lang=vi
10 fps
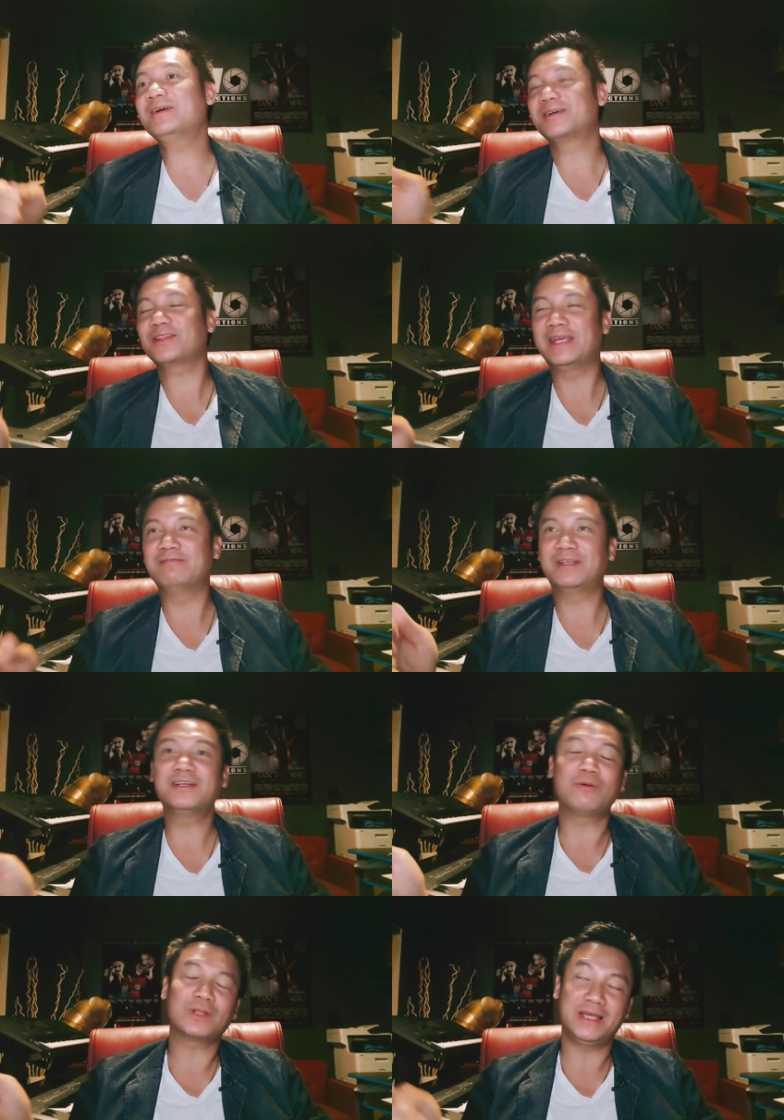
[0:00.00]
người có tiền và những người
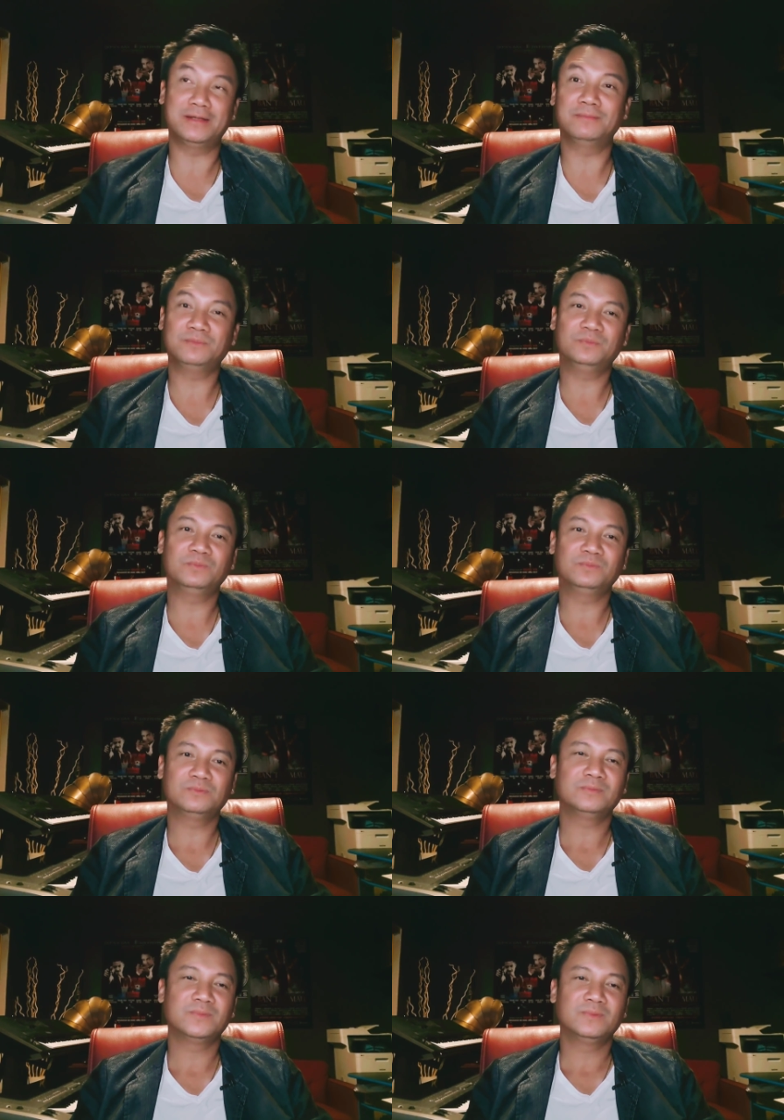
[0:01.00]
không có tiền
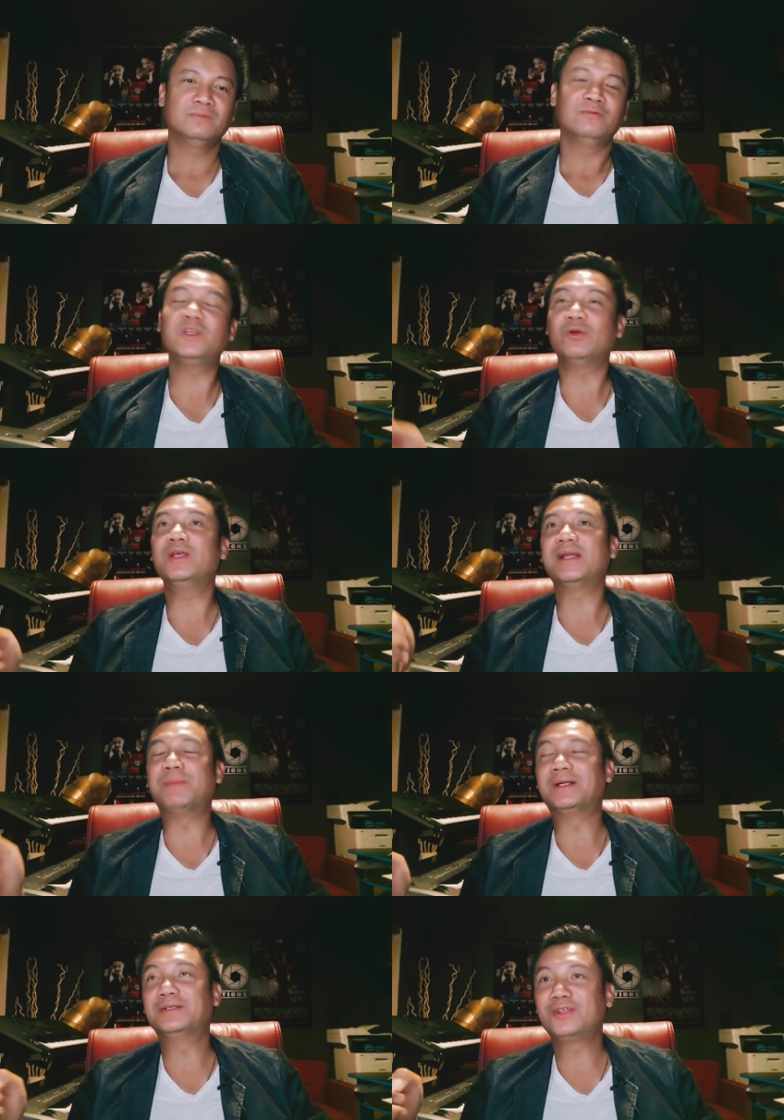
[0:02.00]
ví dụ như là
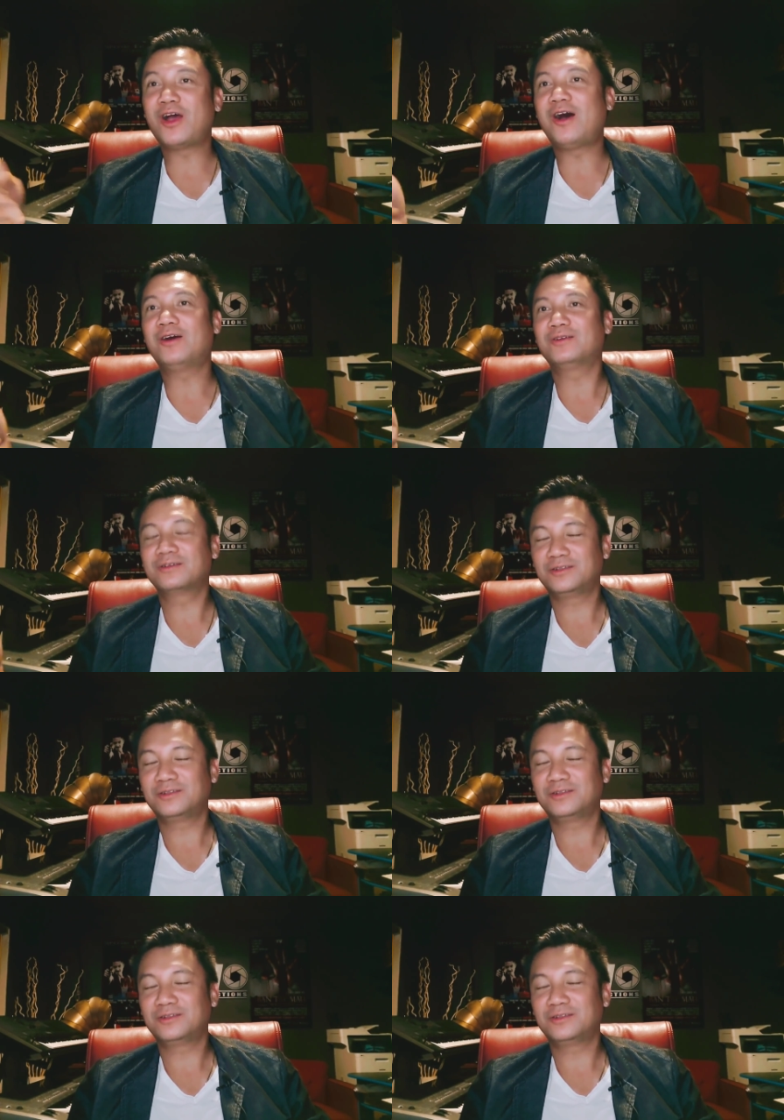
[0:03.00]
mình cho